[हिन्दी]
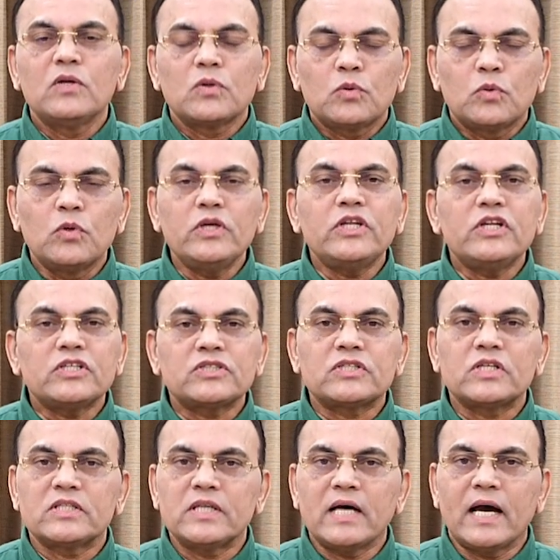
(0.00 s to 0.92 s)
कोई
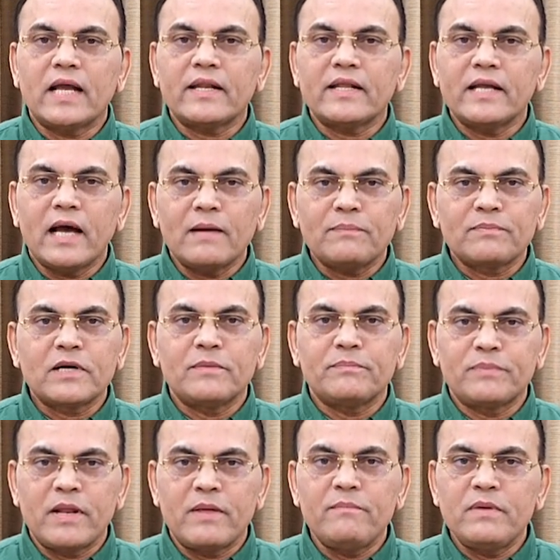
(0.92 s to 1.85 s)
रिश्तेदार या आपका
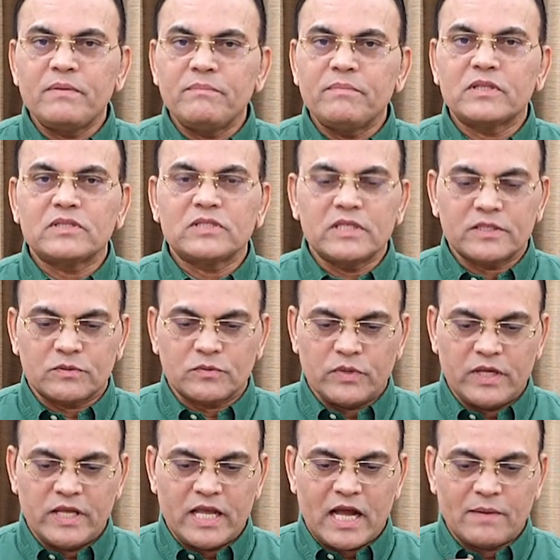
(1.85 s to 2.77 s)
प्रेमी मित्र
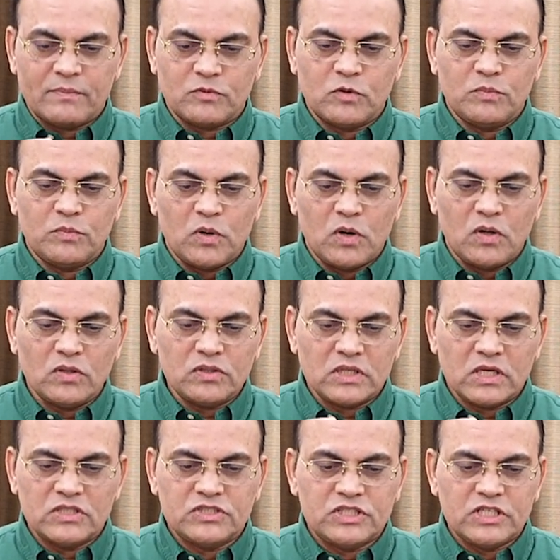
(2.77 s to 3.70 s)
कोई आपको बहुत
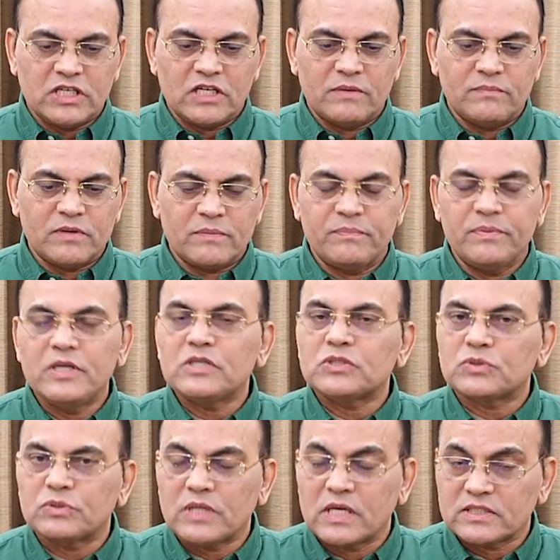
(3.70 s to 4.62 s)
अच्छी खबर भी
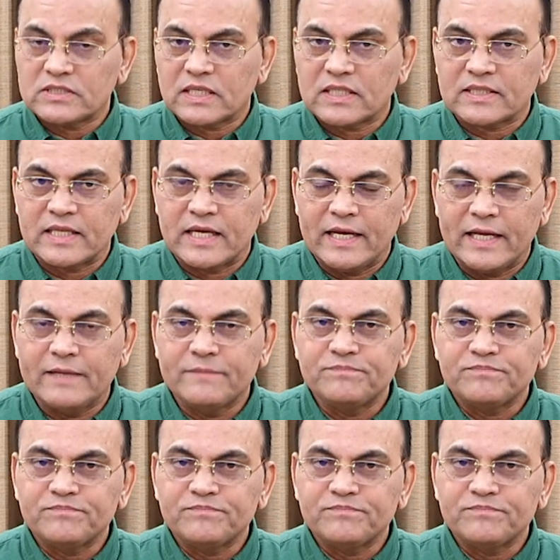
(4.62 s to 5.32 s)
सुना सकता है